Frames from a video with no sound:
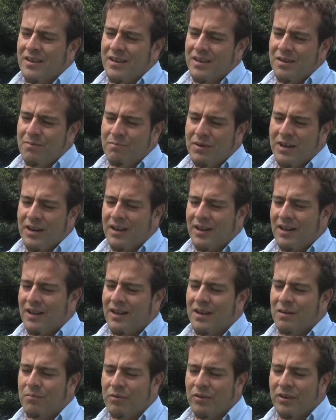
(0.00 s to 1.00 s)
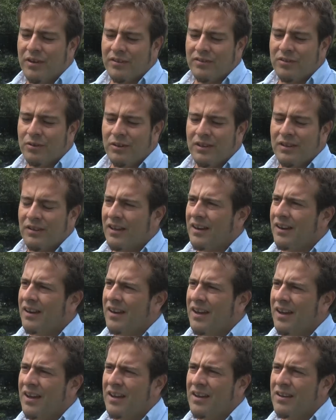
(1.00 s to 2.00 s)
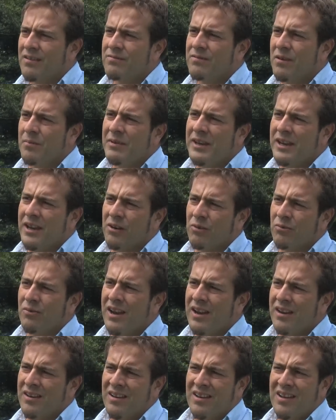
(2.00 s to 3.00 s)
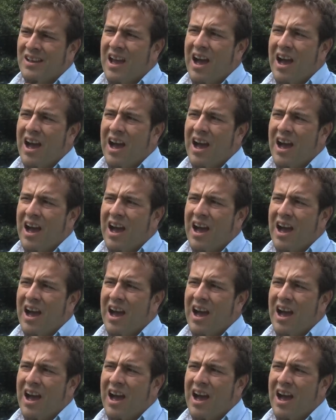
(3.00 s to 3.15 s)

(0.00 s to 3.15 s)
y para poder solventar a la familia rural.